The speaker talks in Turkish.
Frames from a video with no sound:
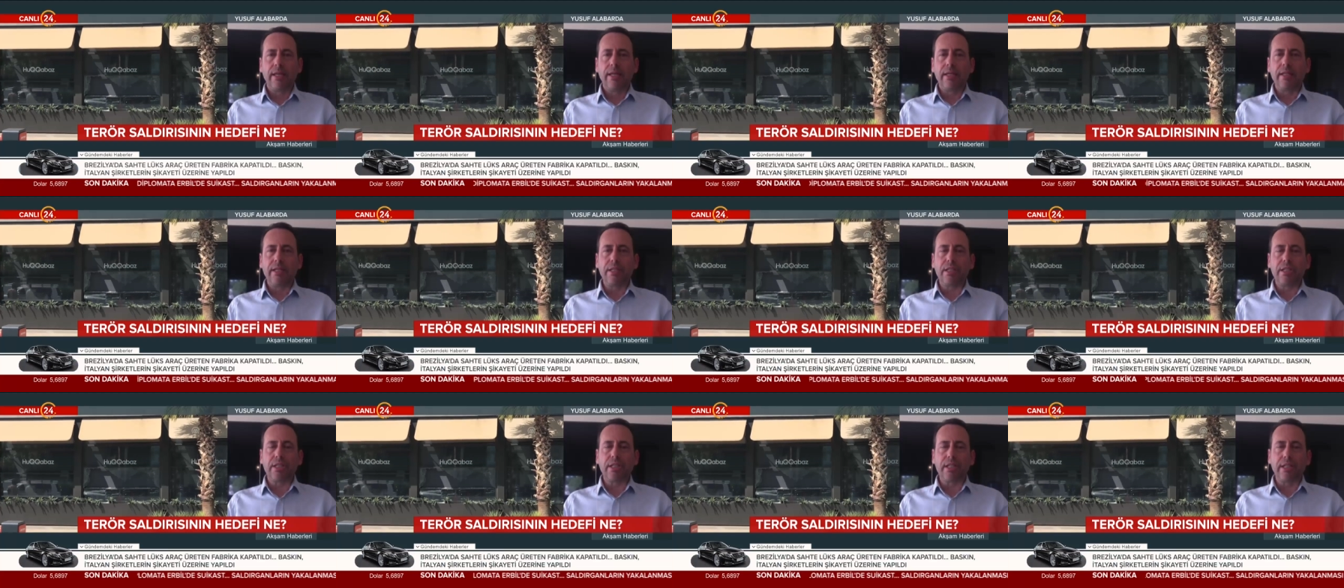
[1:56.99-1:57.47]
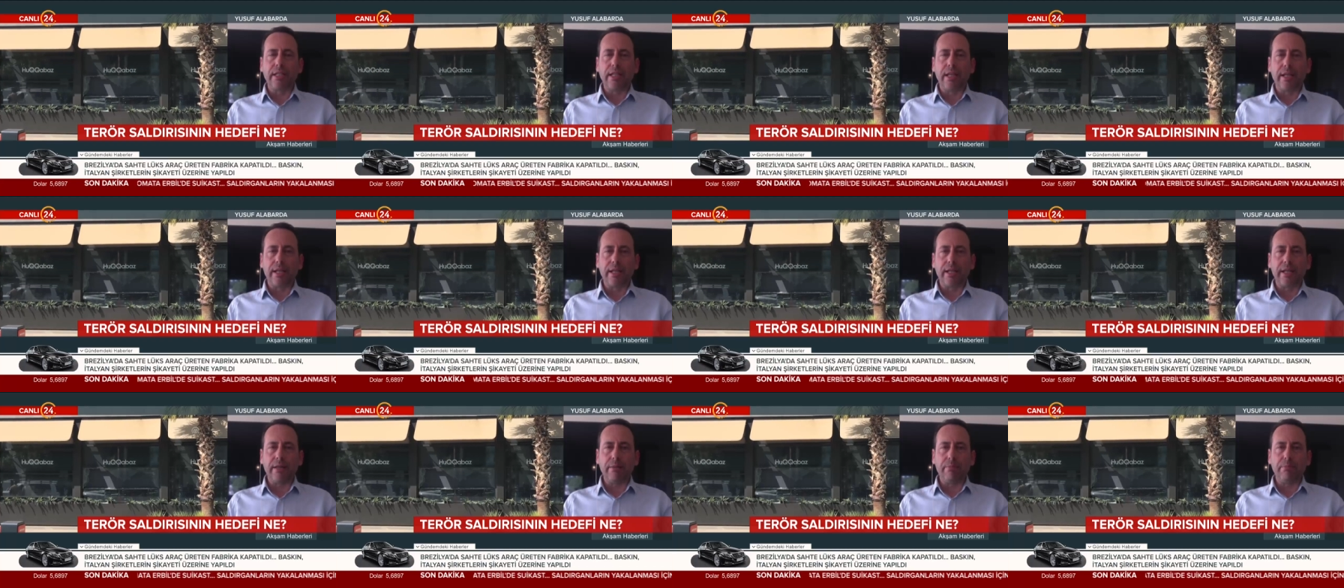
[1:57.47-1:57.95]

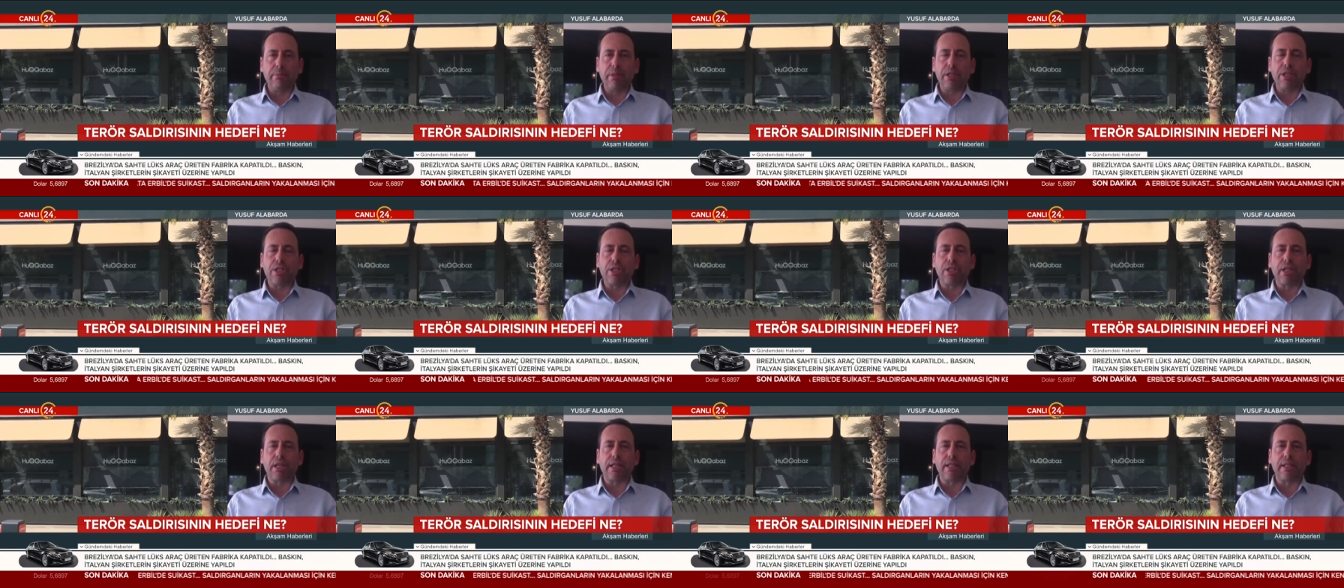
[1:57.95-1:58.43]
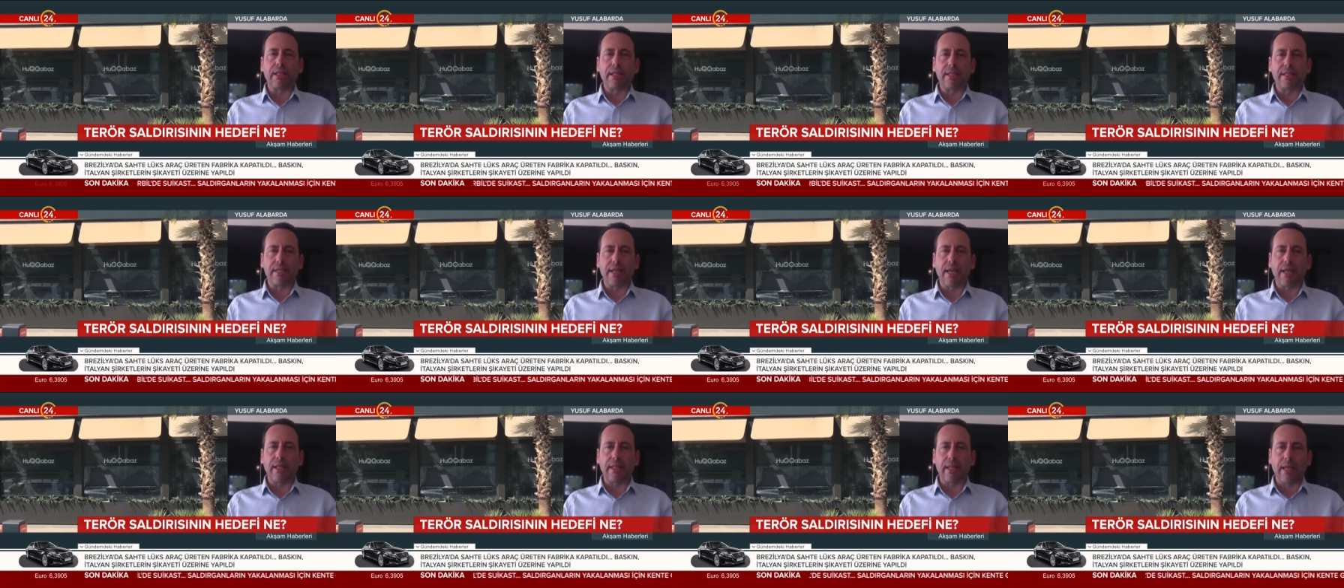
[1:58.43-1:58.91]
ilişkileri bir şekilde
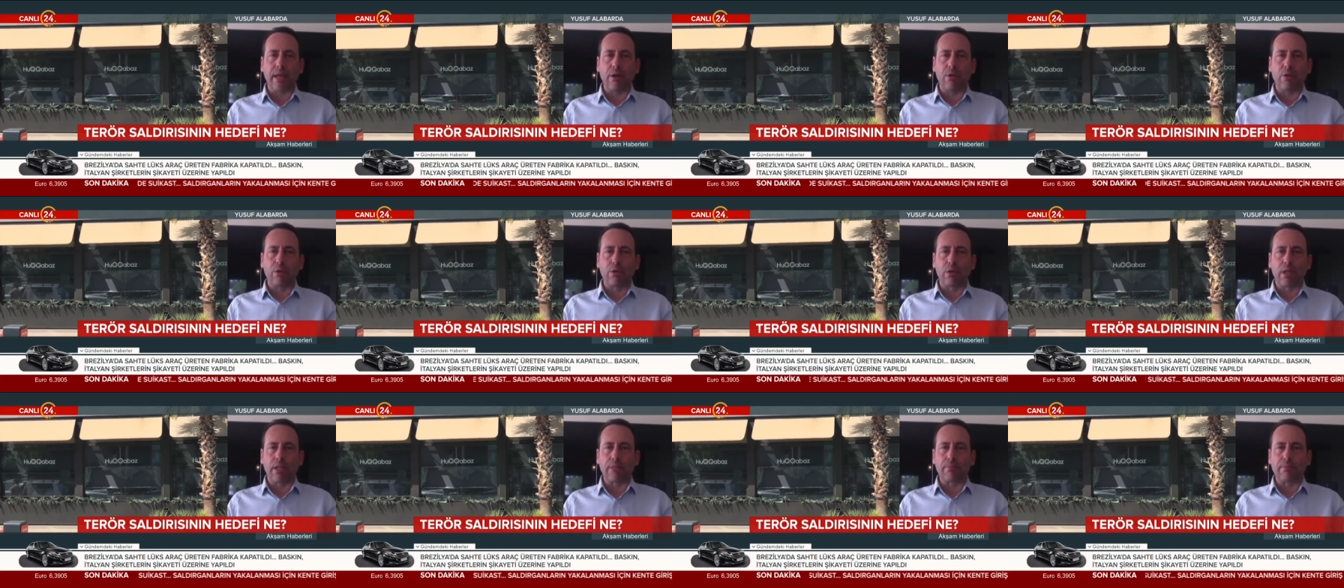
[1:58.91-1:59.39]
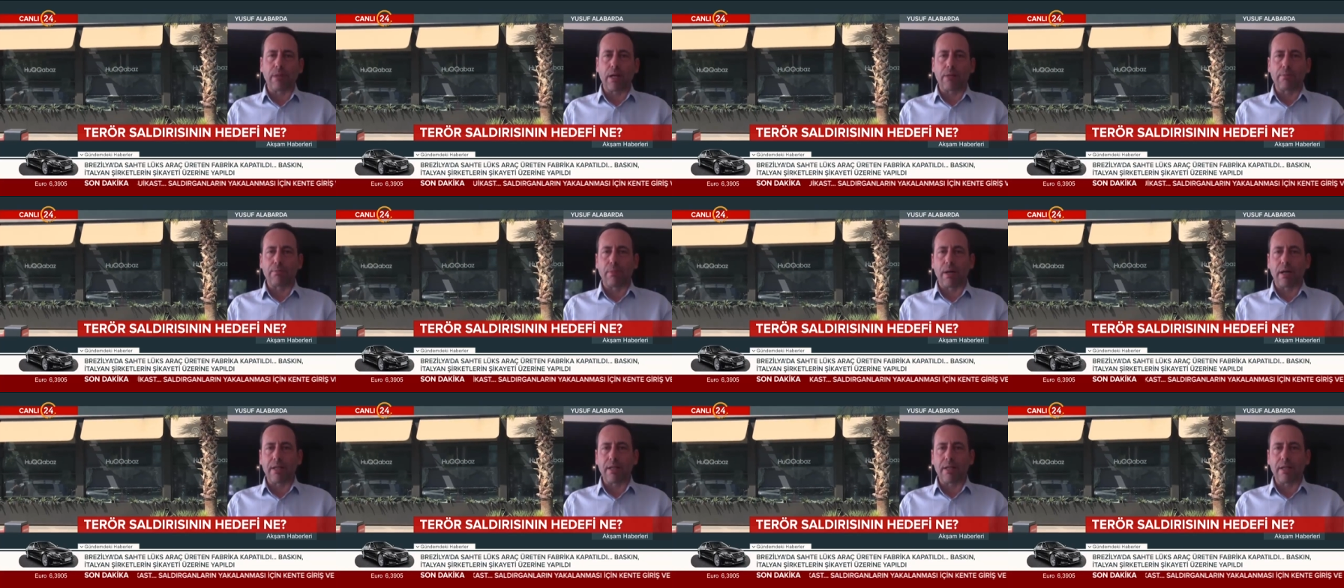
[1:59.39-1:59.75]
sekteye uğratmak